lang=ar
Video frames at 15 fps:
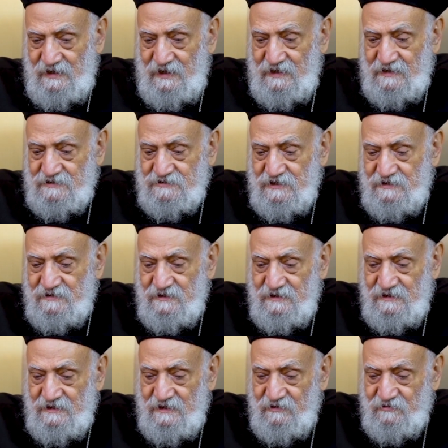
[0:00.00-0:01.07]
علشان
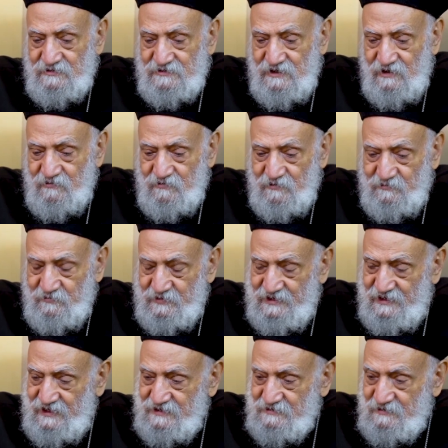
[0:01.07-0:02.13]
لو تكون
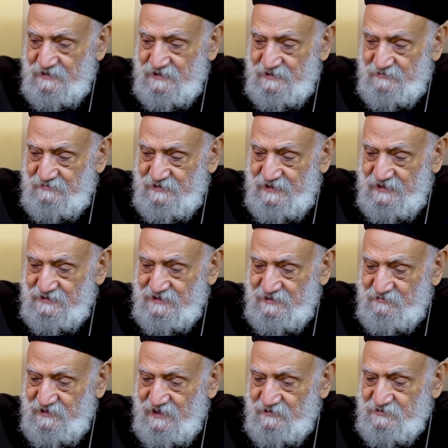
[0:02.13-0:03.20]
كميات
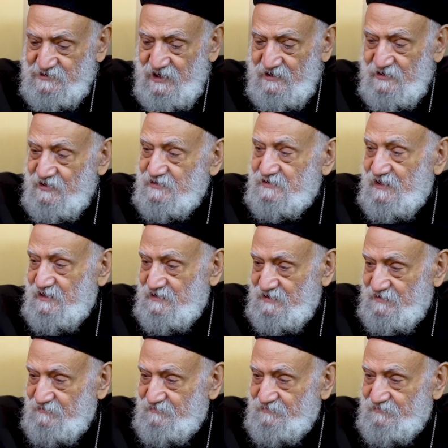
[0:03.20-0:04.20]
كبيرة مش هقراها تاني